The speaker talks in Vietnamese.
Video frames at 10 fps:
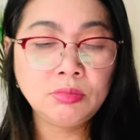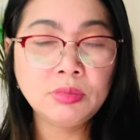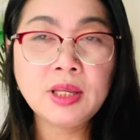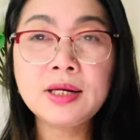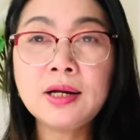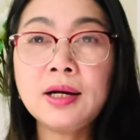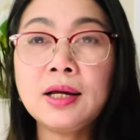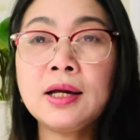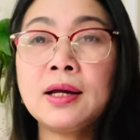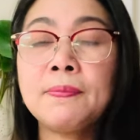thì đó
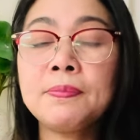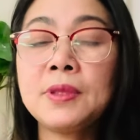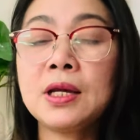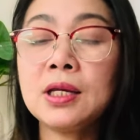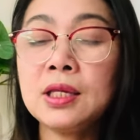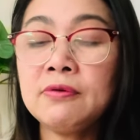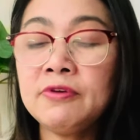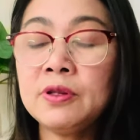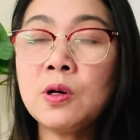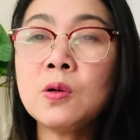là những cái
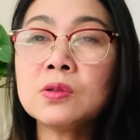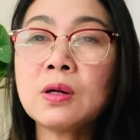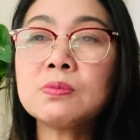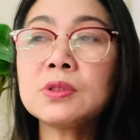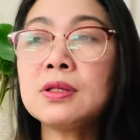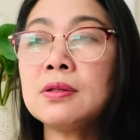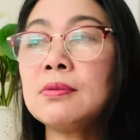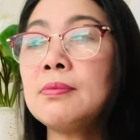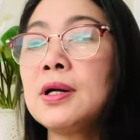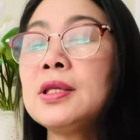video thông tin
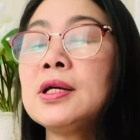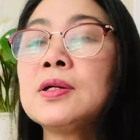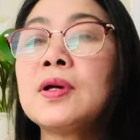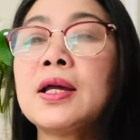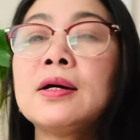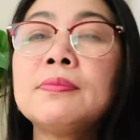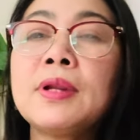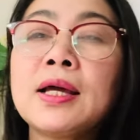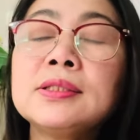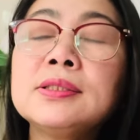mới nhất của ngày hôm
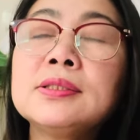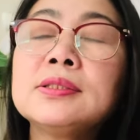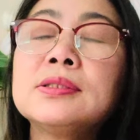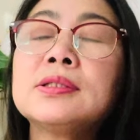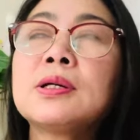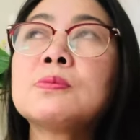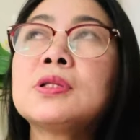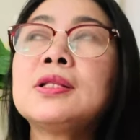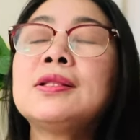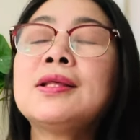nay hơn thông
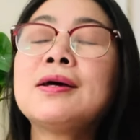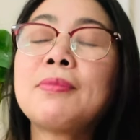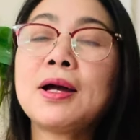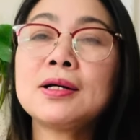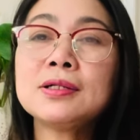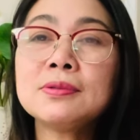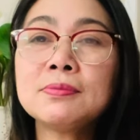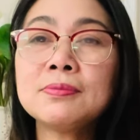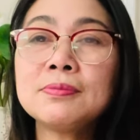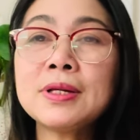tin mà
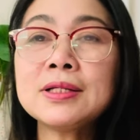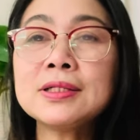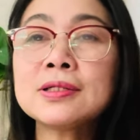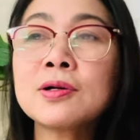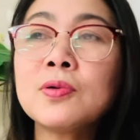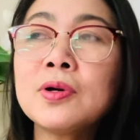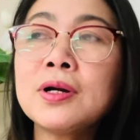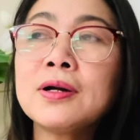hương biết được của